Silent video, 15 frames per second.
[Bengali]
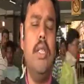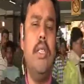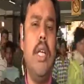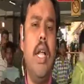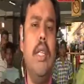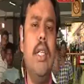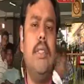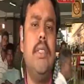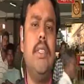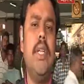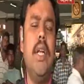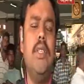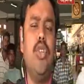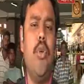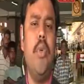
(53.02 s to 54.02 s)
শিয়ালদা
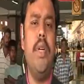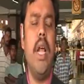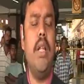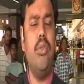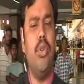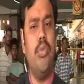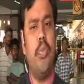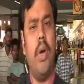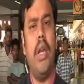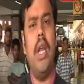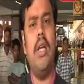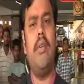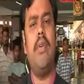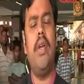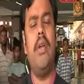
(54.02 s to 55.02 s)
স্টেশনের ছবিটা
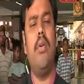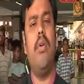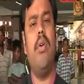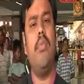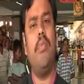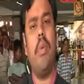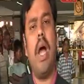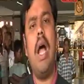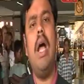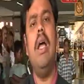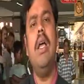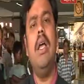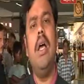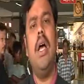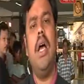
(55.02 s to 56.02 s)
দূরপাল্লার ট্রেন হোক বা
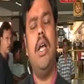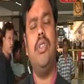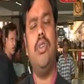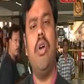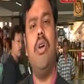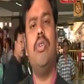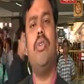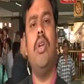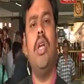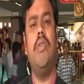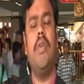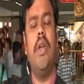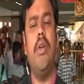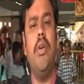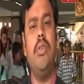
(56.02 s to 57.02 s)

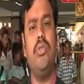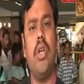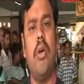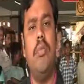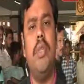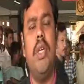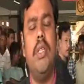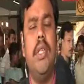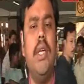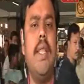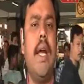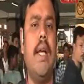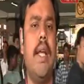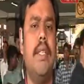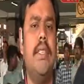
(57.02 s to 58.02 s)
শহরতলির ট্রেন হোক সব দিক
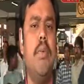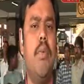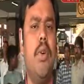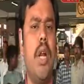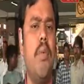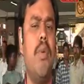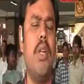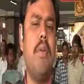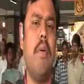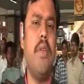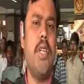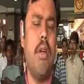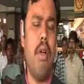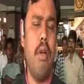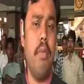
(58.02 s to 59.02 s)
দিয়ে দেখা যাচ্ছে
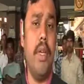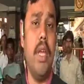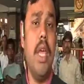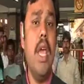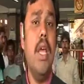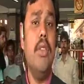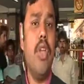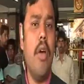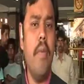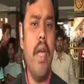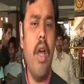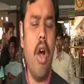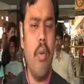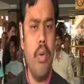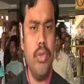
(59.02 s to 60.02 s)
মোটামুটিভাবে স্বাভাবিক
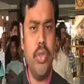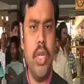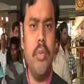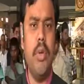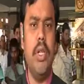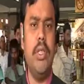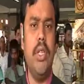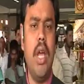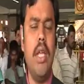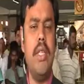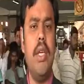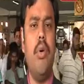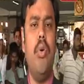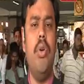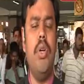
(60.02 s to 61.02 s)
তবে অবশ্যই বলতে
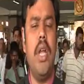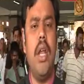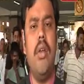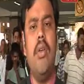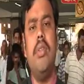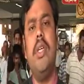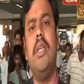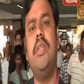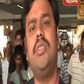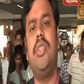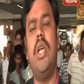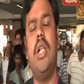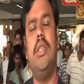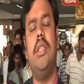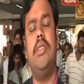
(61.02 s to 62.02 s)
হয় যে অন্যান্য দিন
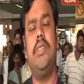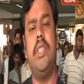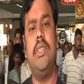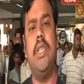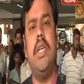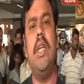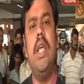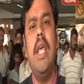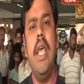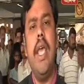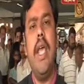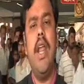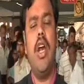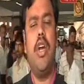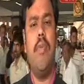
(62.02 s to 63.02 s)
শিয়ালদা স্টেশন
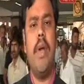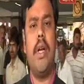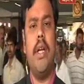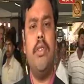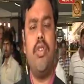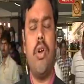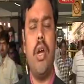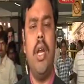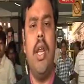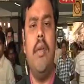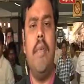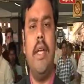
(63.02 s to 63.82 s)
এরকম একটা সকালের